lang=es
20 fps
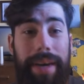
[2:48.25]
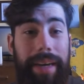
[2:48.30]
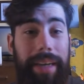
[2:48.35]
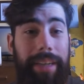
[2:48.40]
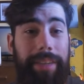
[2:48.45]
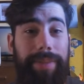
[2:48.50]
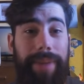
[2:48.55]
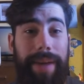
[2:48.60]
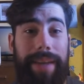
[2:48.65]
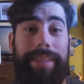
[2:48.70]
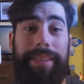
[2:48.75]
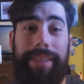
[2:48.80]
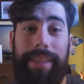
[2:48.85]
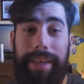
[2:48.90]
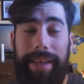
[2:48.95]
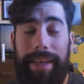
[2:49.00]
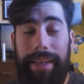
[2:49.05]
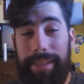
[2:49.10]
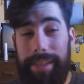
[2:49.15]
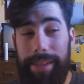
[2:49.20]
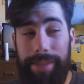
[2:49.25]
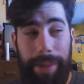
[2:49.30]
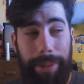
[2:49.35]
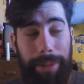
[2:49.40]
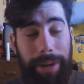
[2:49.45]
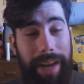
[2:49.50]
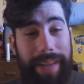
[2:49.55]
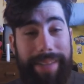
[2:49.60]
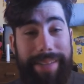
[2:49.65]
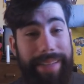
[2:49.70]
Es más, si
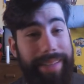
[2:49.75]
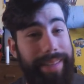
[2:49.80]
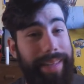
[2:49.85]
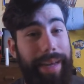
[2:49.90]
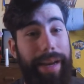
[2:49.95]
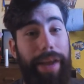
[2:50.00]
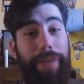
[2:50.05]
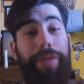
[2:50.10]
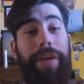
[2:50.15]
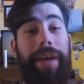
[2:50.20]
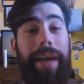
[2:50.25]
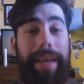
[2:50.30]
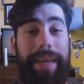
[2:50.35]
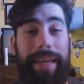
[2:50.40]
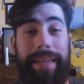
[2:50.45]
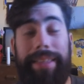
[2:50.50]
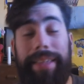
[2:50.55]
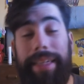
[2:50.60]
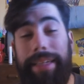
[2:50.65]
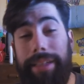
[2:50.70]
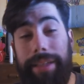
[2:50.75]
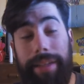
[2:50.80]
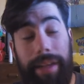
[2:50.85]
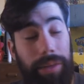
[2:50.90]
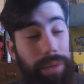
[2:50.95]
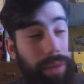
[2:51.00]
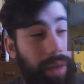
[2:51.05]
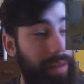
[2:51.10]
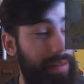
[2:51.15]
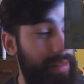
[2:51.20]
vemos la siguiente gráfica, que es
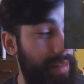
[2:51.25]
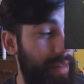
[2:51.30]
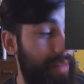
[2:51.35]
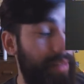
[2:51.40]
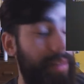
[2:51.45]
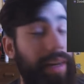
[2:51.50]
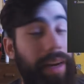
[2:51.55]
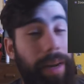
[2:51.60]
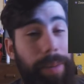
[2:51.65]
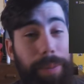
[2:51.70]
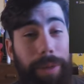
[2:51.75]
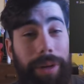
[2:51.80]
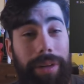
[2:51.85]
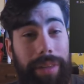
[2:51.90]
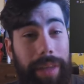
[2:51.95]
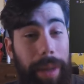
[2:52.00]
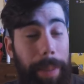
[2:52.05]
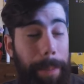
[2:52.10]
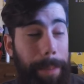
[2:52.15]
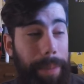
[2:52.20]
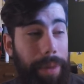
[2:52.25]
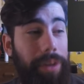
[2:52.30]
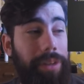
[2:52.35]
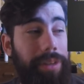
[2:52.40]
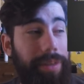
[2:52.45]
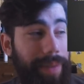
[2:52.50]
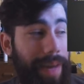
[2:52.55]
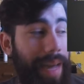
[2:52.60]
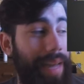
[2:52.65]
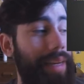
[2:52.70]
el, el siguiente reporte
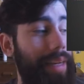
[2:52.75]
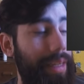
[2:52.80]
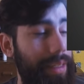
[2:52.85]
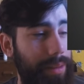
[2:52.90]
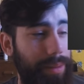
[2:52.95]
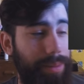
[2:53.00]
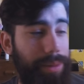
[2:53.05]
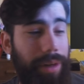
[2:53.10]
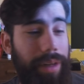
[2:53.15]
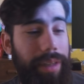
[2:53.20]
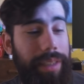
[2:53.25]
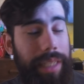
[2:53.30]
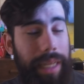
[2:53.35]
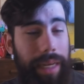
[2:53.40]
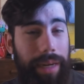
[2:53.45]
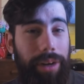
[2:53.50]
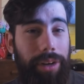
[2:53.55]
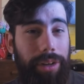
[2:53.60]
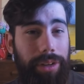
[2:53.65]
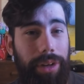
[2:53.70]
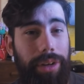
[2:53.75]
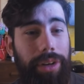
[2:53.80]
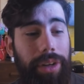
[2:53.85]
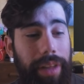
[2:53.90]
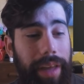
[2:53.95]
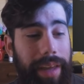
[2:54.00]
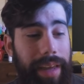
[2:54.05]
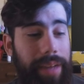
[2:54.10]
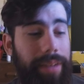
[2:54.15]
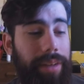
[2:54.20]
post banlist, porque los
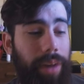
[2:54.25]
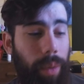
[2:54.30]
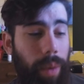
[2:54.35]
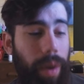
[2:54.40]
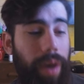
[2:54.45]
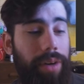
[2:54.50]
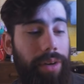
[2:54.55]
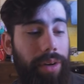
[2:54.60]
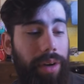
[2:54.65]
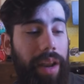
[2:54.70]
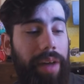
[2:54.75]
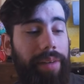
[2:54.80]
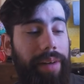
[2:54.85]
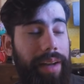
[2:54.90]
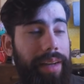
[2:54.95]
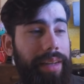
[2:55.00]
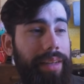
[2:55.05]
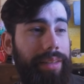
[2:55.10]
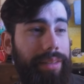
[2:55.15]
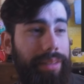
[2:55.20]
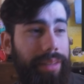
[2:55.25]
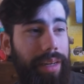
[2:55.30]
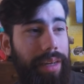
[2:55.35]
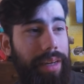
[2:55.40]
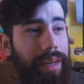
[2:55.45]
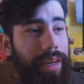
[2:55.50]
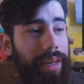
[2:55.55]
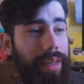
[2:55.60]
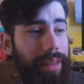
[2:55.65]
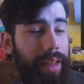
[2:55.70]
torneos de allá se juegan con la banlist
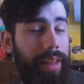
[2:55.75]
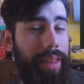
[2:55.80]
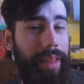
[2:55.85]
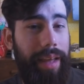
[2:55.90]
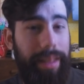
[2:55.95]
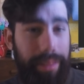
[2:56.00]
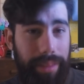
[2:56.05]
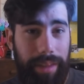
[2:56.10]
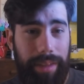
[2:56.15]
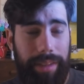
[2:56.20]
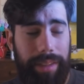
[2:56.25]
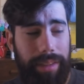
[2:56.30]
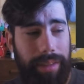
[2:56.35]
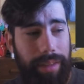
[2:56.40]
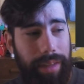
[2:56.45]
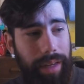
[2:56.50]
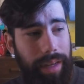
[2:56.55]
desde antes,